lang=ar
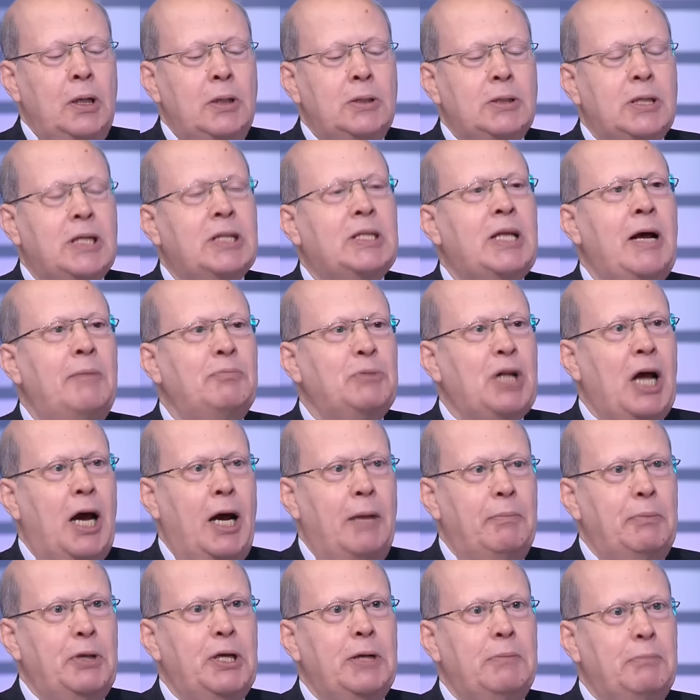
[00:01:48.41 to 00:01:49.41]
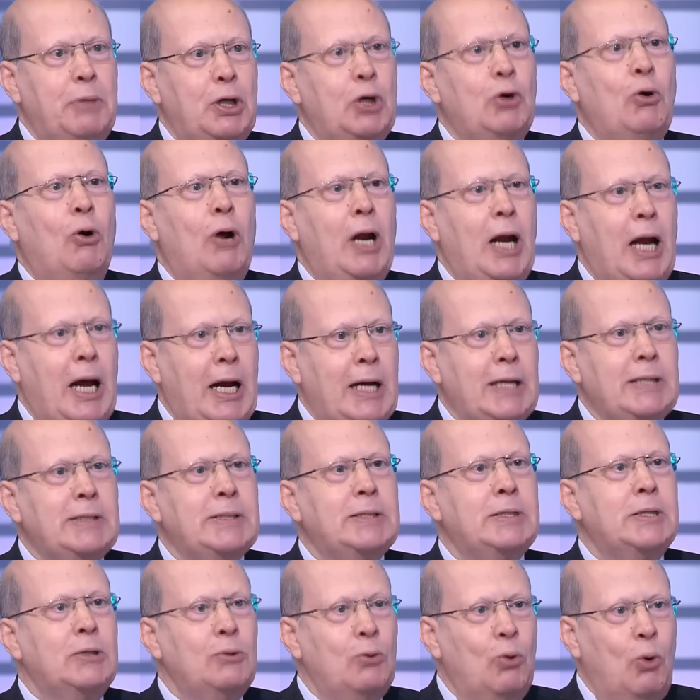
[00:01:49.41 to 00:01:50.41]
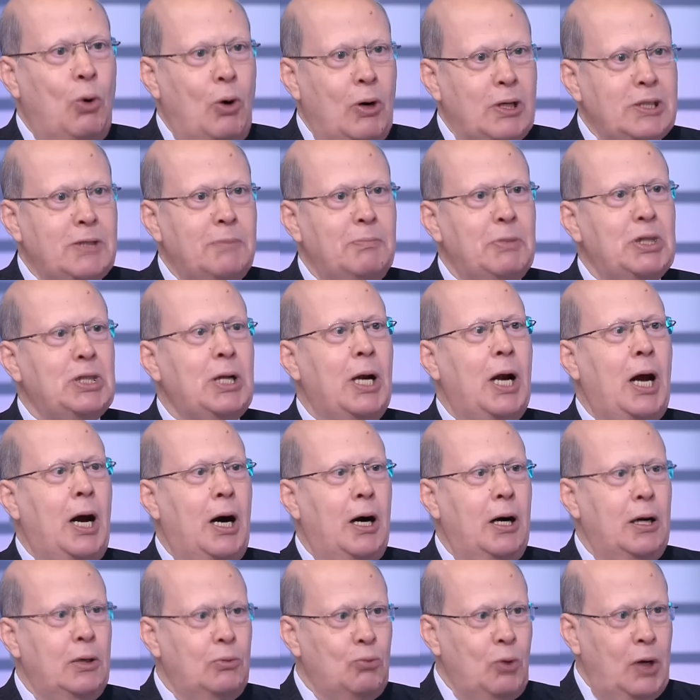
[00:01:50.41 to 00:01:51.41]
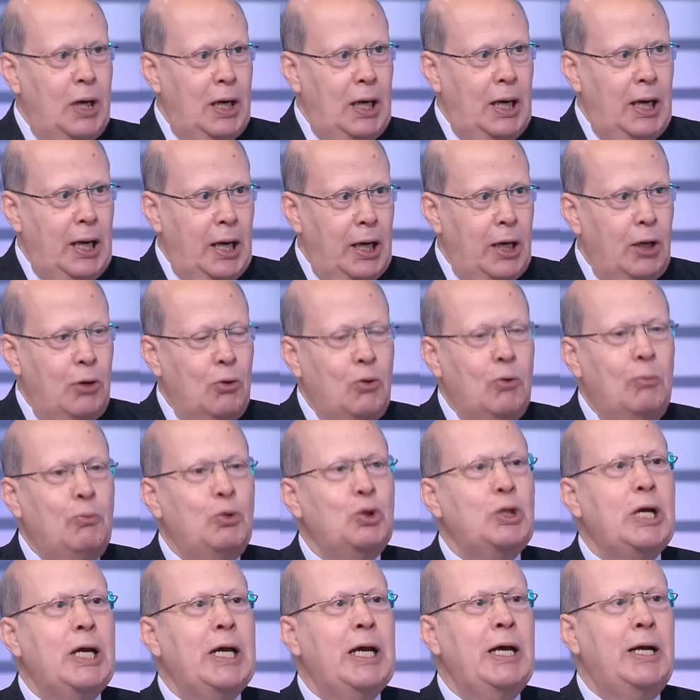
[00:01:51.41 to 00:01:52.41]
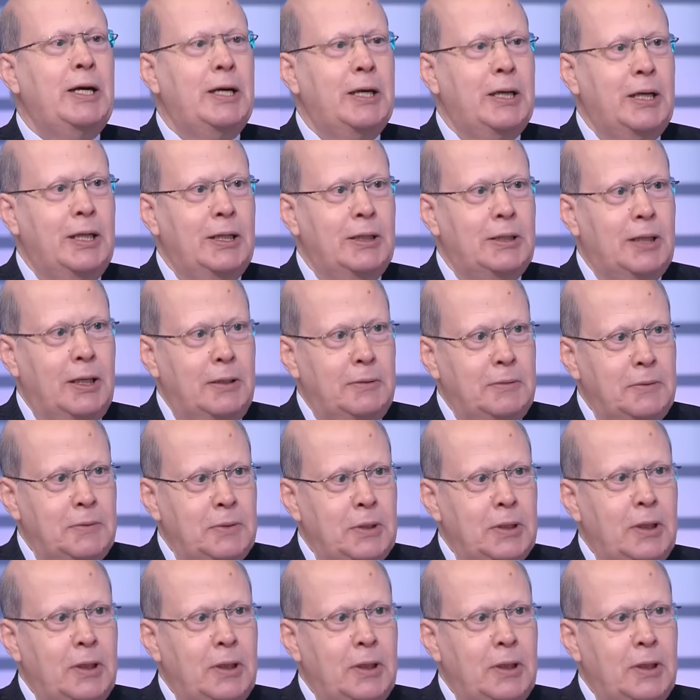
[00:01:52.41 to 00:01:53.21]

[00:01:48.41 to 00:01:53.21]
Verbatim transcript: استخدام تعابير من نوع العجز ووصمة العار وإلى آخره متكرر جدا